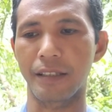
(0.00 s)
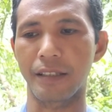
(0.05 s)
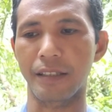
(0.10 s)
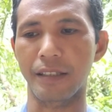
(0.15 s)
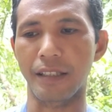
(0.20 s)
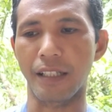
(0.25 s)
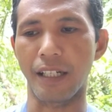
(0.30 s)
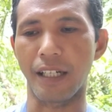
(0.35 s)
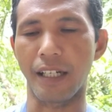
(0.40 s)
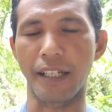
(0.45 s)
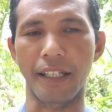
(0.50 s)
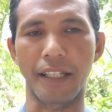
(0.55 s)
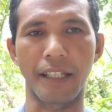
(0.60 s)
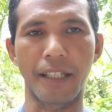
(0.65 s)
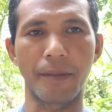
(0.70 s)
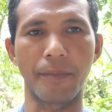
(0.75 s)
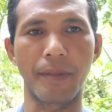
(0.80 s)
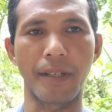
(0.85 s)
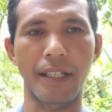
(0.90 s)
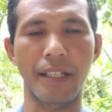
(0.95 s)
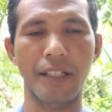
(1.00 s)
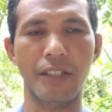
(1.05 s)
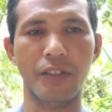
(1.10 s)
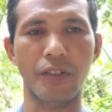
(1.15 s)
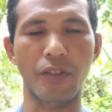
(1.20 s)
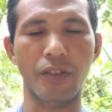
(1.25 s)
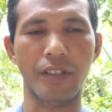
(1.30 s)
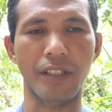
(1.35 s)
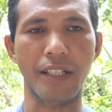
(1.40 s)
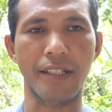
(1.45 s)
sa AB
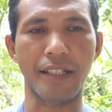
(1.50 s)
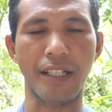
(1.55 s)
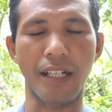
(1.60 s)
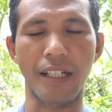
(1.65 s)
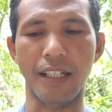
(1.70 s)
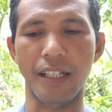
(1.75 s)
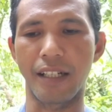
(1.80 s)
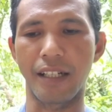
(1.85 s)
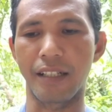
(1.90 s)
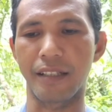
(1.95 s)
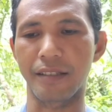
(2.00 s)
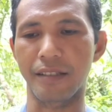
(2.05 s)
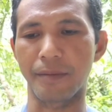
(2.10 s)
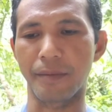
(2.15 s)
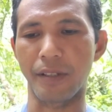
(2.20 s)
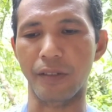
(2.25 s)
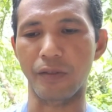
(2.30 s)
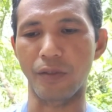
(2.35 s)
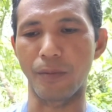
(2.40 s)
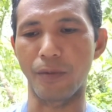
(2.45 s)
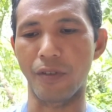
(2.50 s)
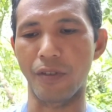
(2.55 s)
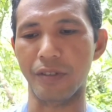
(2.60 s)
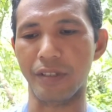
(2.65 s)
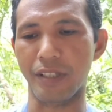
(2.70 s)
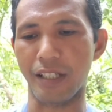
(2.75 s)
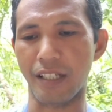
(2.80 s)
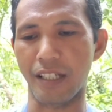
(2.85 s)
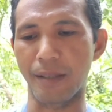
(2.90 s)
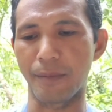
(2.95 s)
Chote Channel mga tumulong
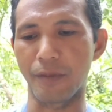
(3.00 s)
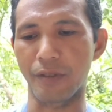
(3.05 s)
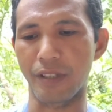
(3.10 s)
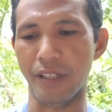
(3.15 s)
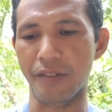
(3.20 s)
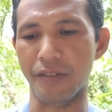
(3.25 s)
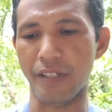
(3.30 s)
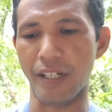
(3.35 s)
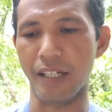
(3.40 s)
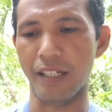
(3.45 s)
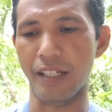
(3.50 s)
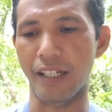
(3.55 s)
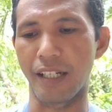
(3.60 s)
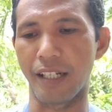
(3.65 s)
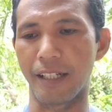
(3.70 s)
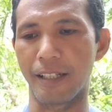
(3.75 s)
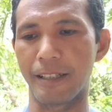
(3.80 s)
sa King munting channel